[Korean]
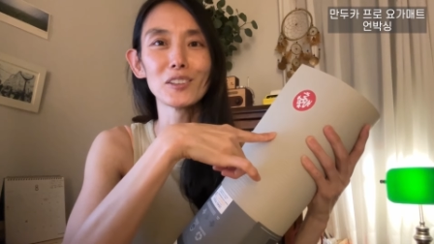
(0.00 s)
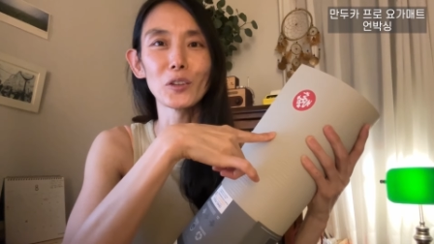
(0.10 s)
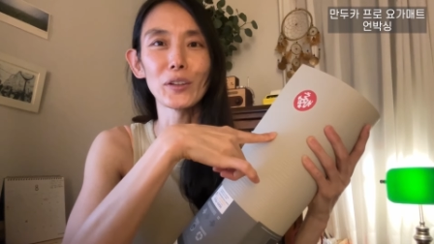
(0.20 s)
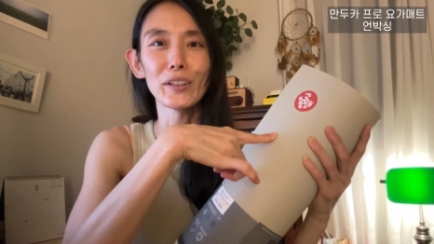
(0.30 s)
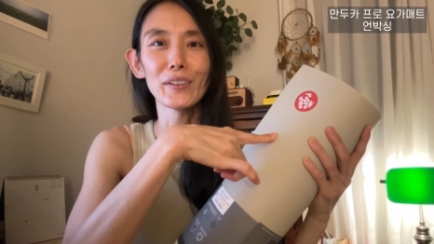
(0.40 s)

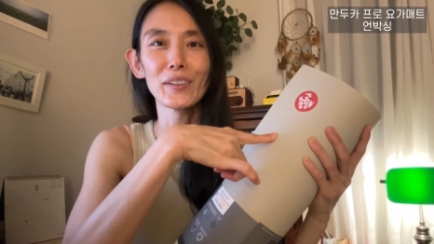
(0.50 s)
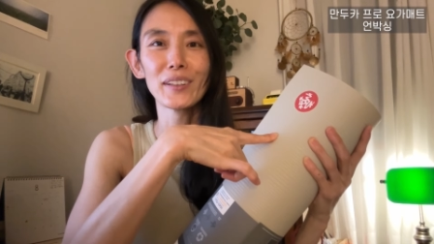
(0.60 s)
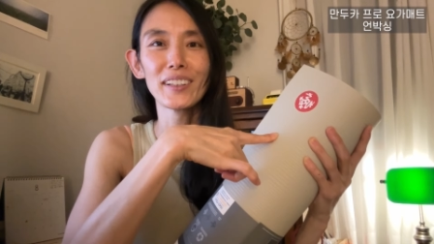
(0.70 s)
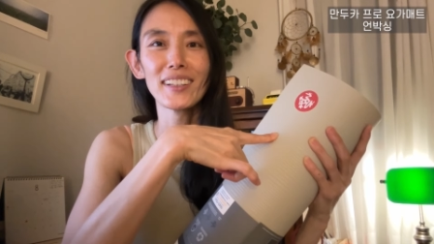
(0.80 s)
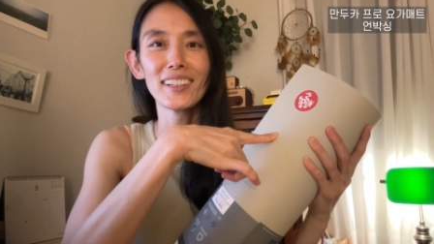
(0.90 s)
거예요.
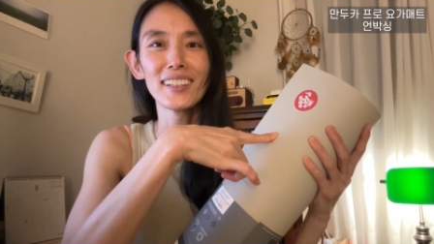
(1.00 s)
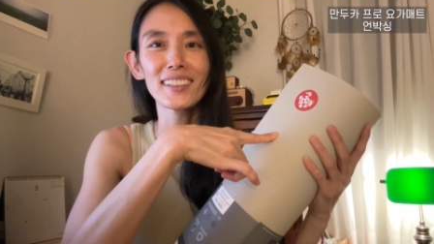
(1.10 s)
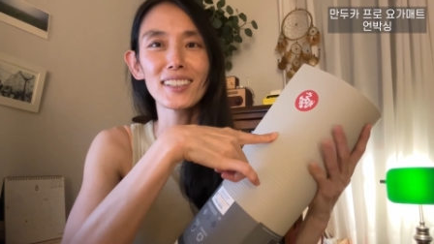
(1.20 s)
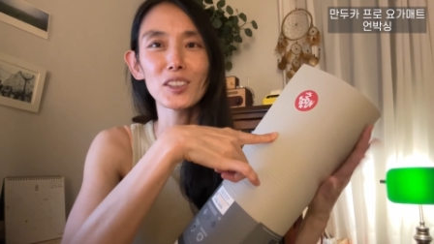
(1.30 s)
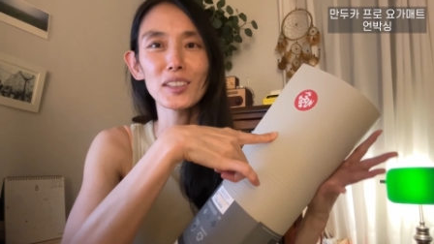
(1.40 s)

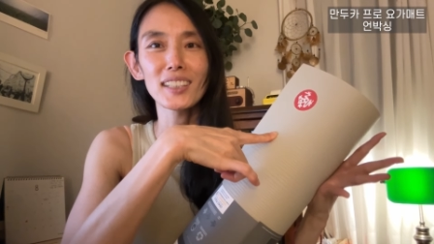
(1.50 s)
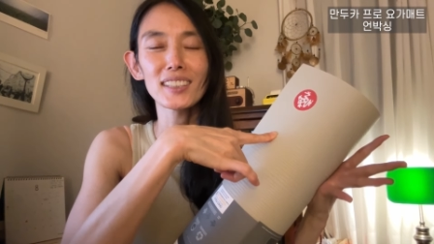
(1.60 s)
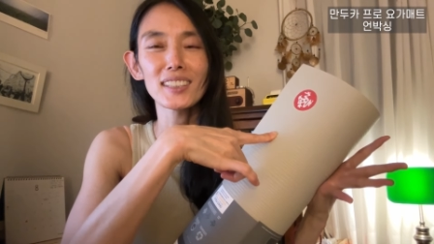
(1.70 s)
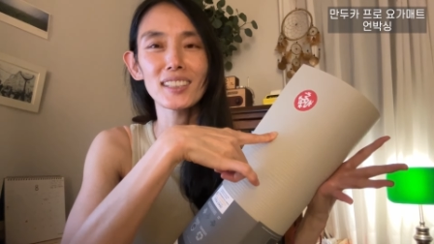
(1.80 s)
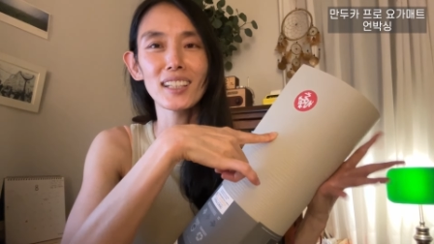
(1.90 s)
그래서
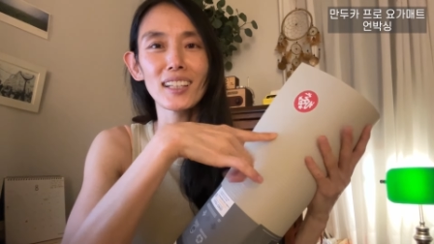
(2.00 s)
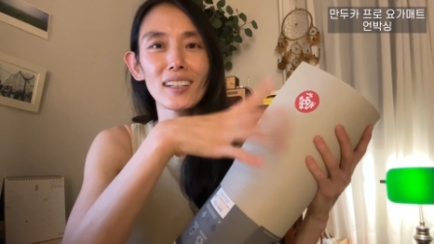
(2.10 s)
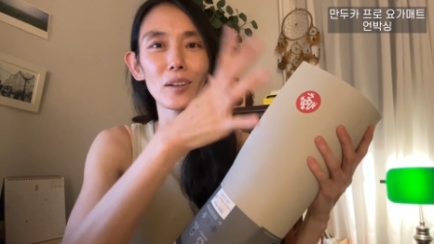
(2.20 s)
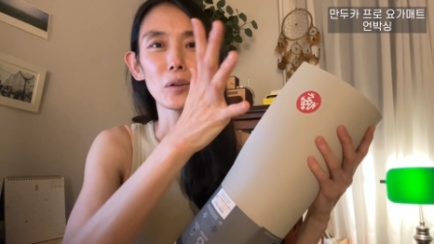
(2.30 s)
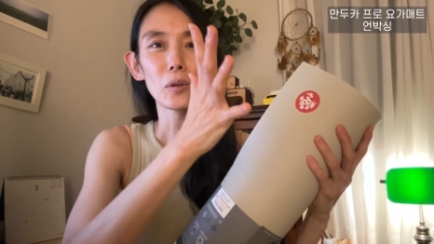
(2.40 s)
사실
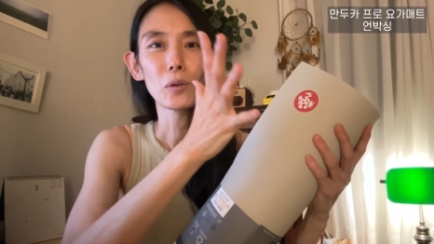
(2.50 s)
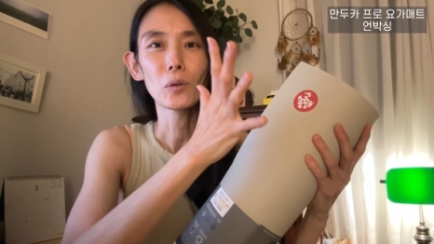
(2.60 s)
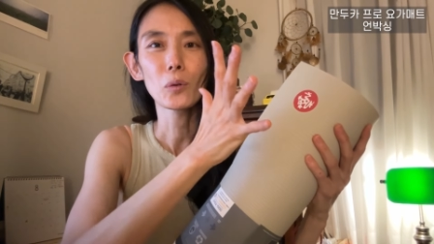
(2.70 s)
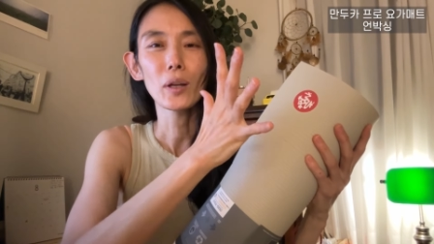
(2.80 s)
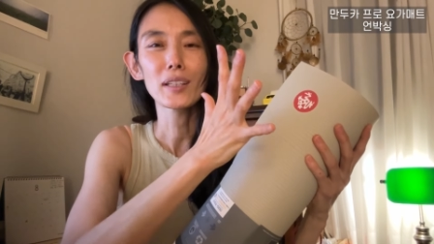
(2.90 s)
어,
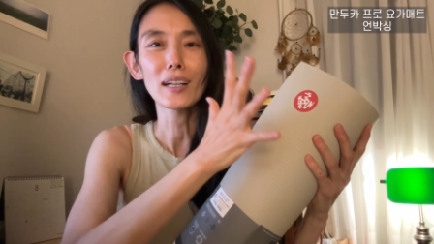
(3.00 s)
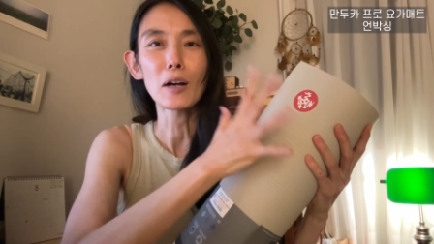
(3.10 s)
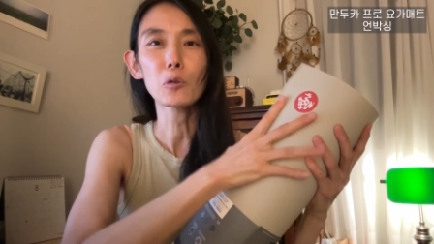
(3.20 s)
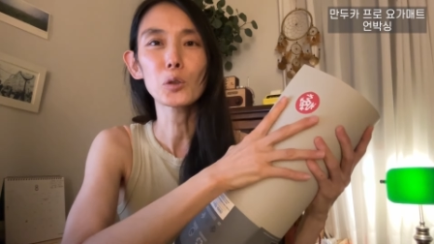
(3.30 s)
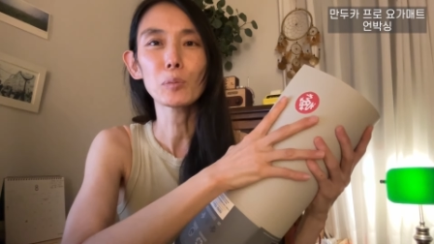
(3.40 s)
굉장히
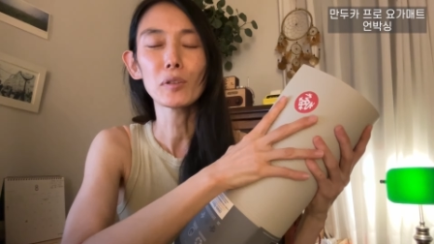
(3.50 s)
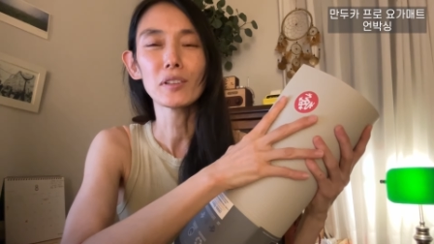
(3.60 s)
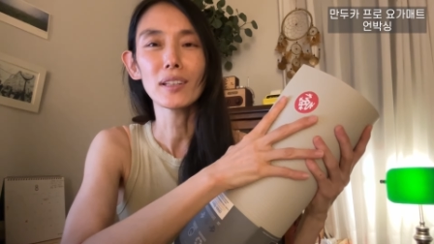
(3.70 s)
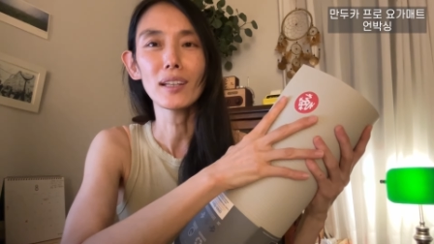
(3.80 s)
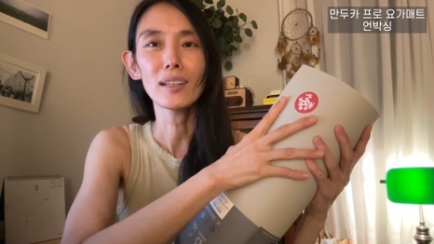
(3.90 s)
갖고
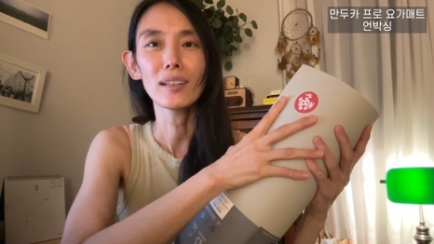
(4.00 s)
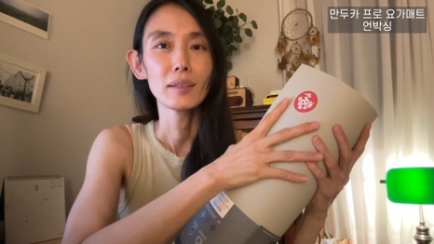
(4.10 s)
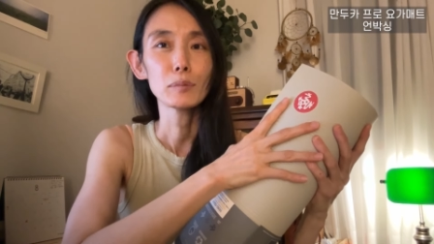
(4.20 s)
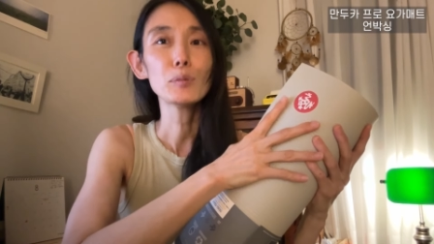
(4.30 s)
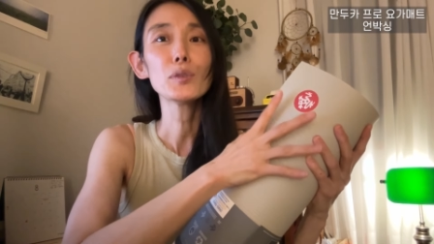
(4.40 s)
싶었는데
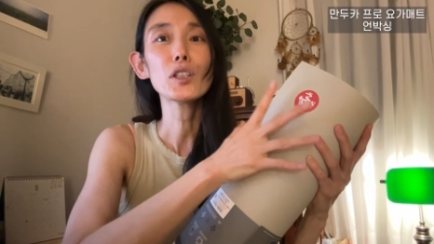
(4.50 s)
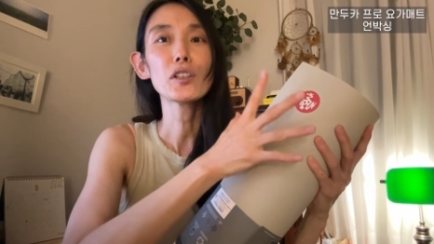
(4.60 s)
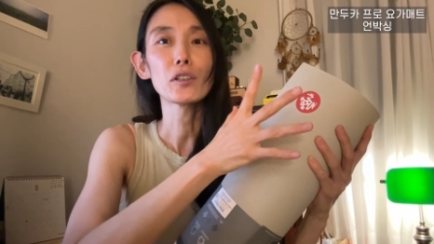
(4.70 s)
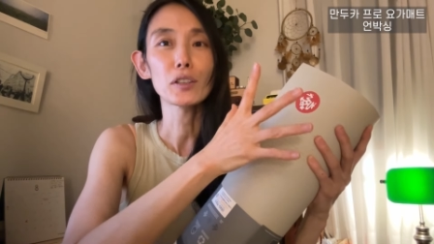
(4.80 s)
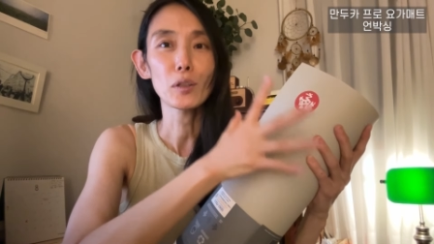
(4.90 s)

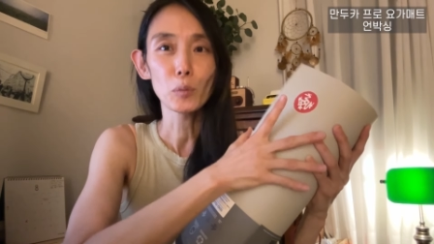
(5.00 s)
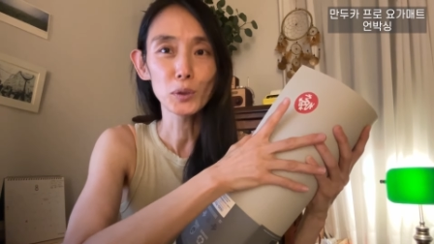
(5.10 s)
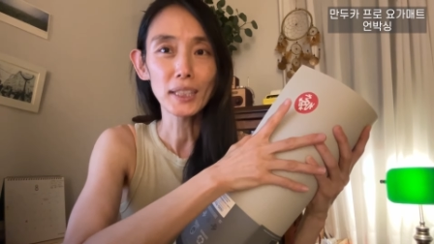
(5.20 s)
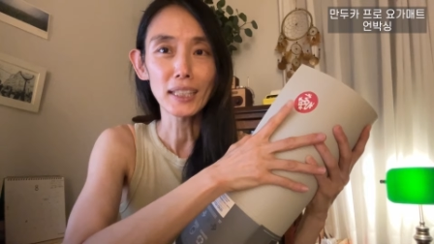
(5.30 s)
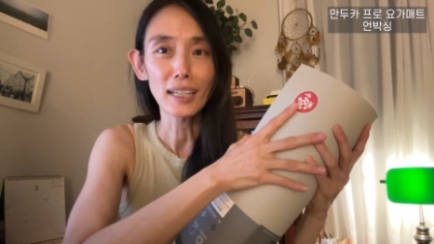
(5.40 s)
품절이어서 못
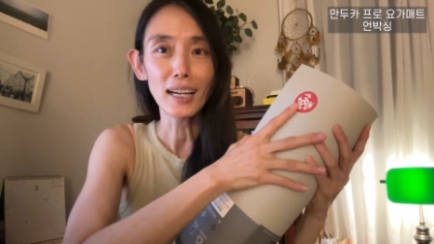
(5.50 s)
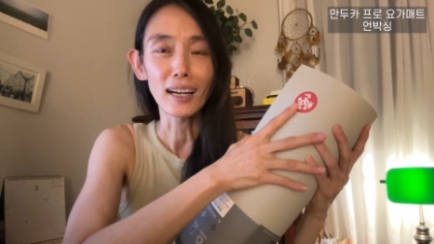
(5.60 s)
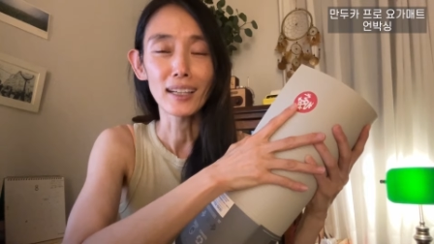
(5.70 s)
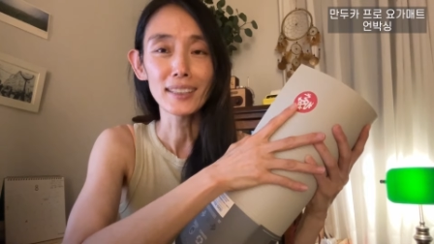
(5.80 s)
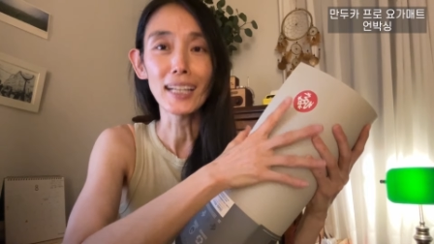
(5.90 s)

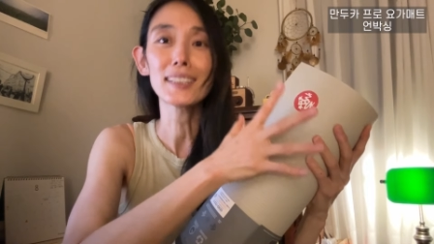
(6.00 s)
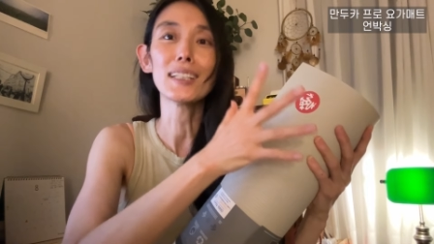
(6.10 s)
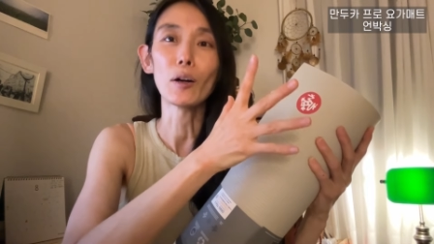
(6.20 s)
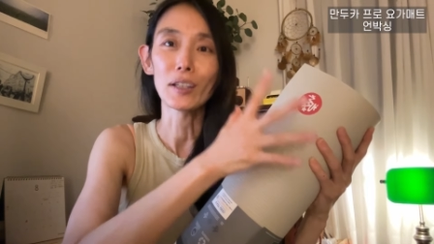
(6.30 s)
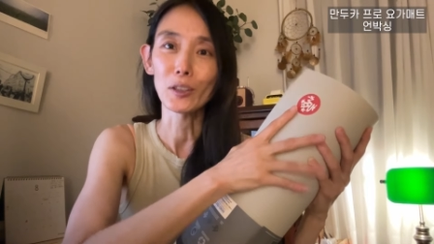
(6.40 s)
사다가 다시
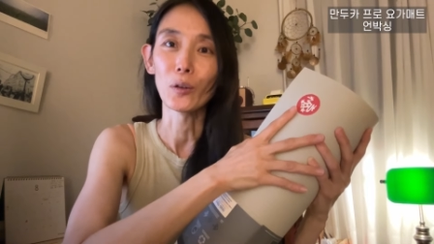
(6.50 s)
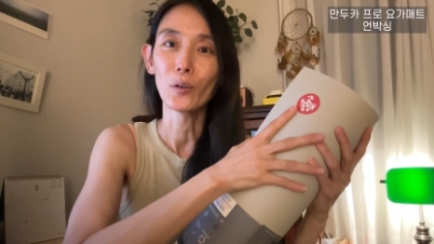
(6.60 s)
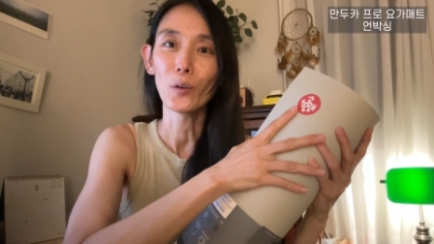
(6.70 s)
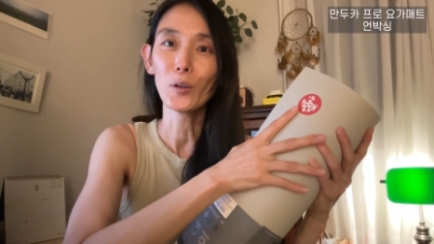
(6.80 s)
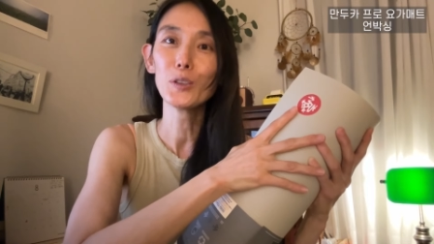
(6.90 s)
나와서
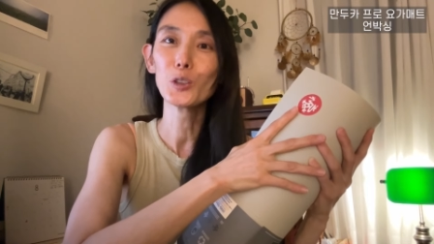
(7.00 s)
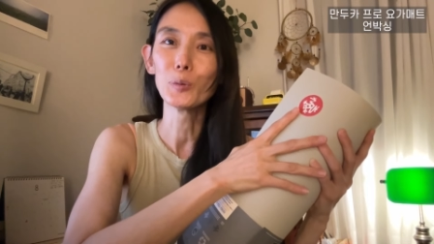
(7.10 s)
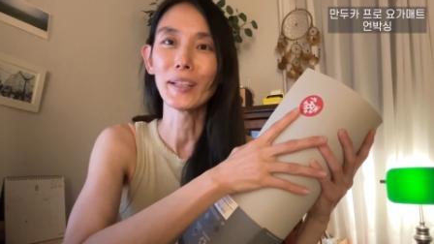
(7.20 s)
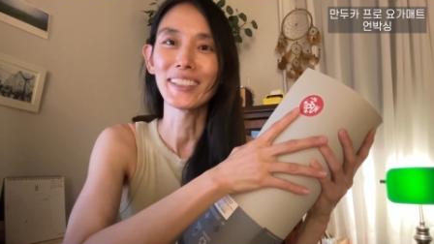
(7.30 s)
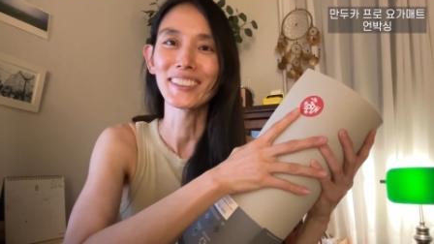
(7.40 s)
얼른
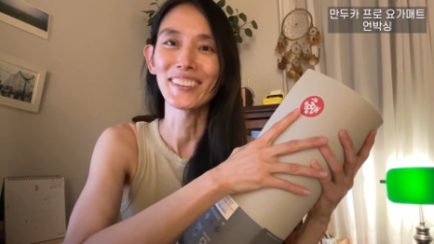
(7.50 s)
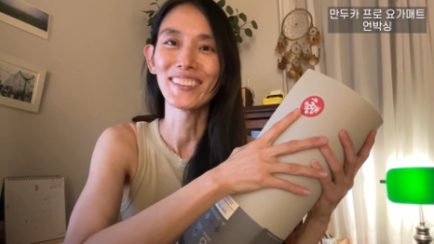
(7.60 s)
구매를 했어요.